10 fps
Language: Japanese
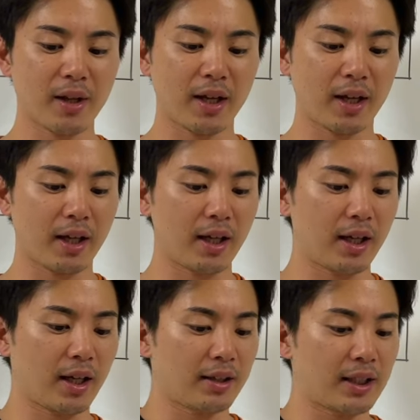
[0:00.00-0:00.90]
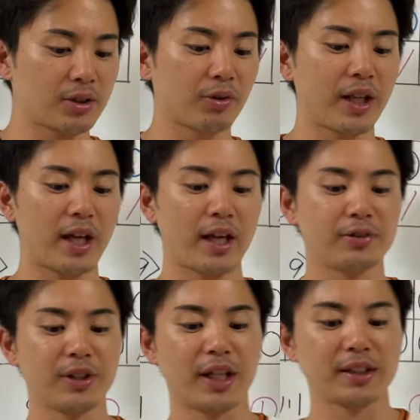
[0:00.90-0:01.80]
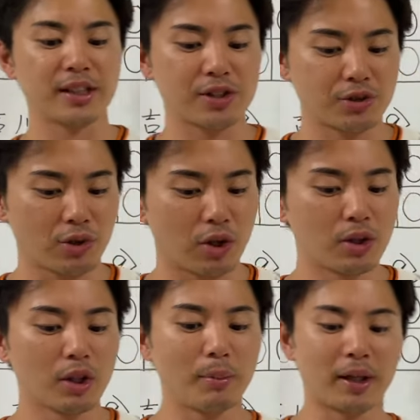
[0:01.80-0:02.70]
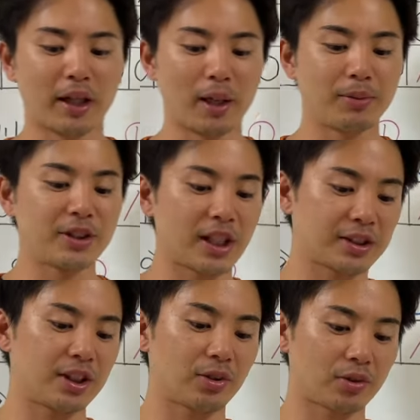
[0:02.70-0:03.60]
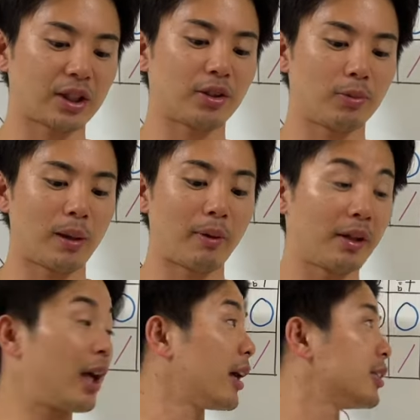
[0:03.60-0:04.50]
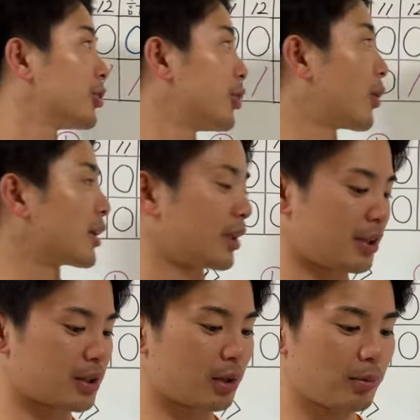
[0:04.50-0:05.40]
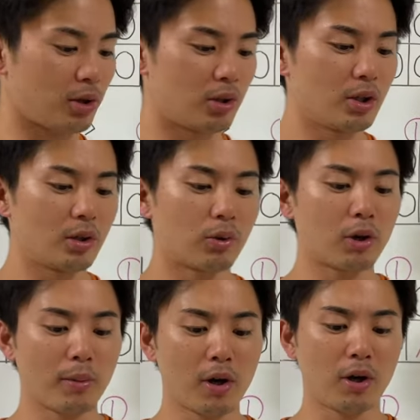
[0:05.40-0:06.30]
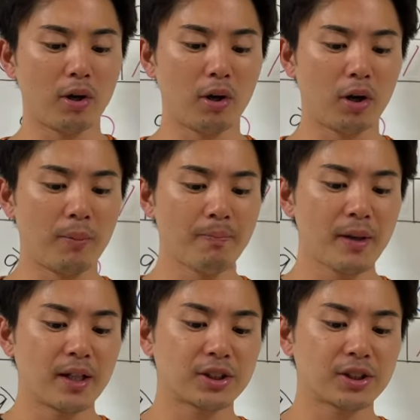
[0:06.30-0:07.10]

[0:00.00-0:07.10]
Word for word: えー、で、そこで、えー、栗原選手を、まあ、空振り三振取ったという場面ね、非常に良かったんですけども、ここも、